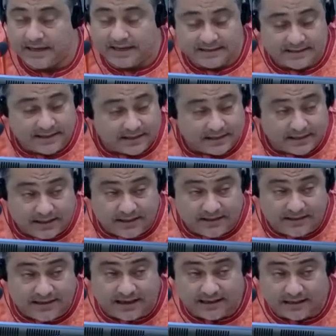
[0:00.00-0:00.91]
dans cette
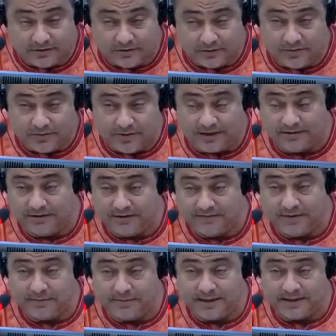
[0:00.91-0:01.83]
crise-là, dans ce mois, tu
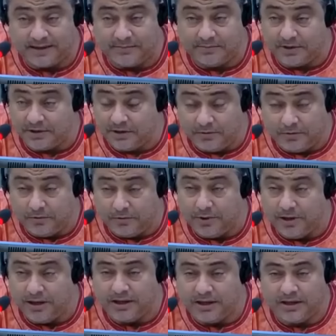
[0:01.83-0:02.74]
viens me prendre, 10 me oui,
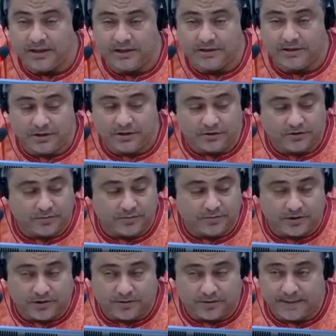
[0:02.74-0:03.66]
oui, si tu ne
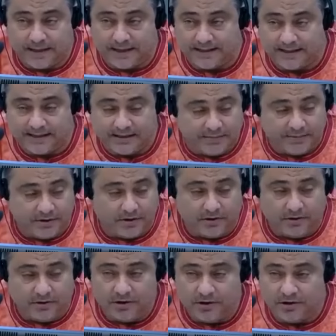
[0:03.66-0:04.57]
me donnes pas les 10
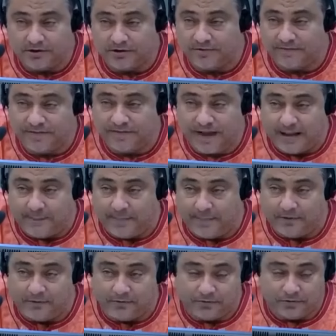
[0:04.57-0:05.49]
millions, je fais
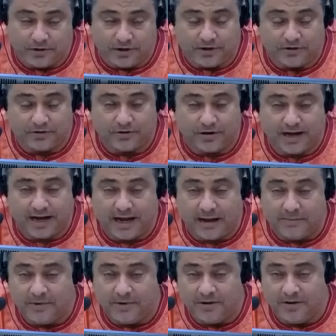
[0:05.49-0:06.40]
appel aux ceux qui sont en
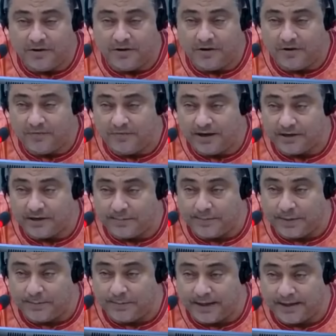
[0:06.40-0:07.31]
armes, on vient te
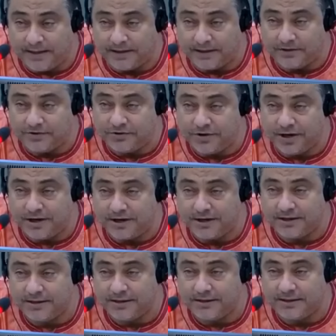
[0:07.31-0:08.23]
prendre par les te tuer.
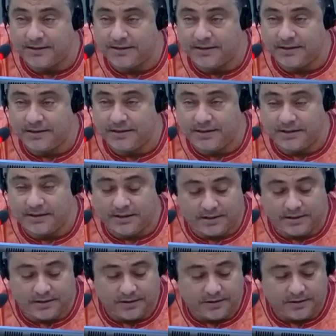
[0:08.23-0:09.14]

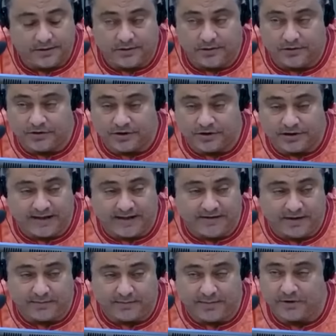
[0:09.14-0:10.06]
Donc j'étais
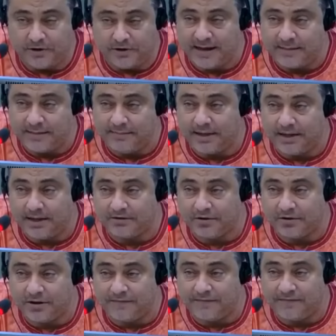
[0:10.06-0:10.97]
avec mes deux amis,
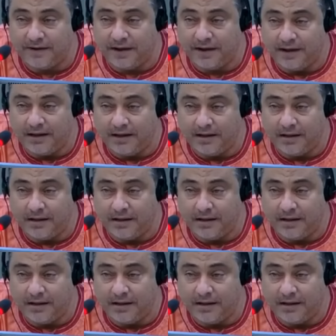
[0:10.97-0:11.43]
qu'est-ce qu'on a fait